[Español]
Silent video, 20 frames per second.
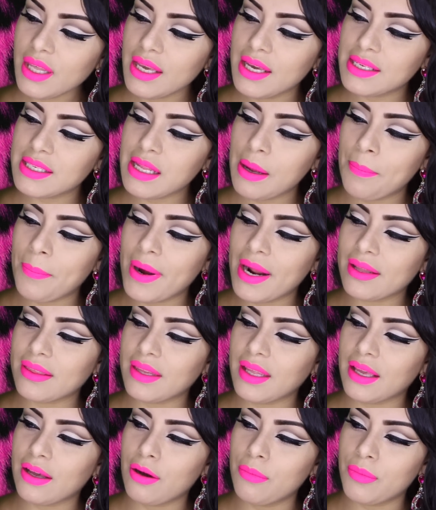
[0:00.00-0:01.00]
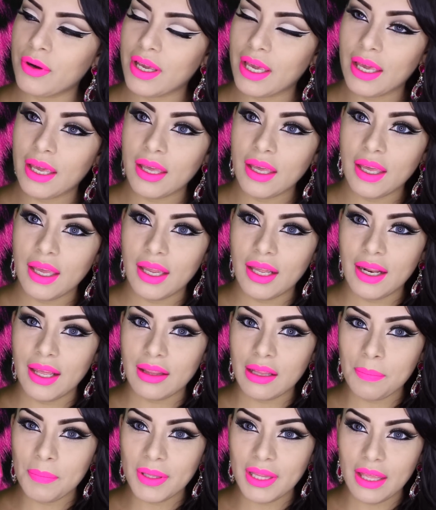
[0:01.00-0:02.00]
esta parte como que eh,
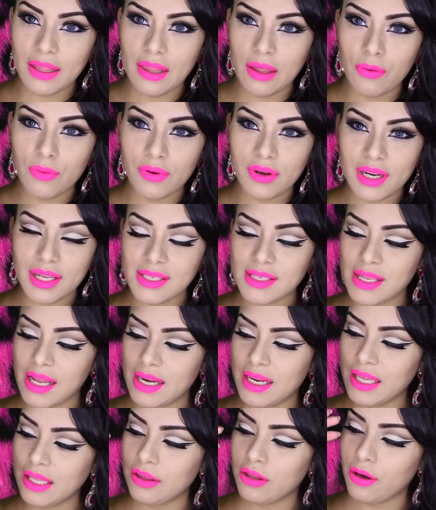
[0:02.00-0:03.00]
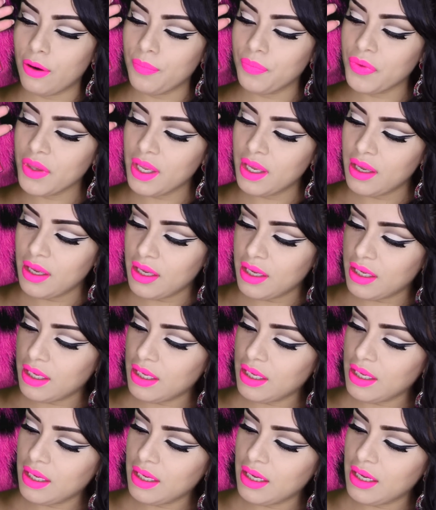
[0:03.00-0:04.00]
la tapita de un cristalito
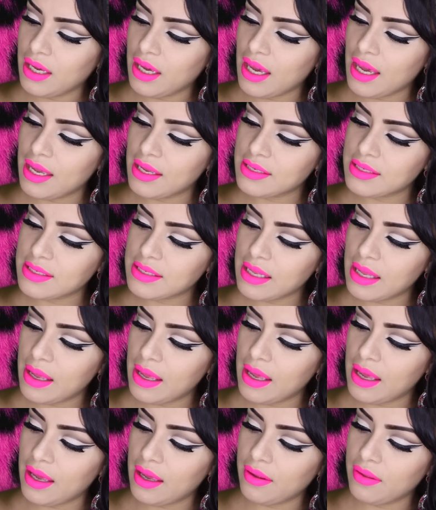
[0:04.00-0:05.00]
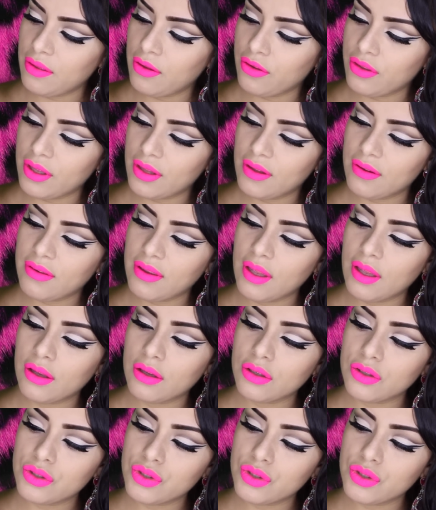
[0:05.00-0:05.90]
y este donde dice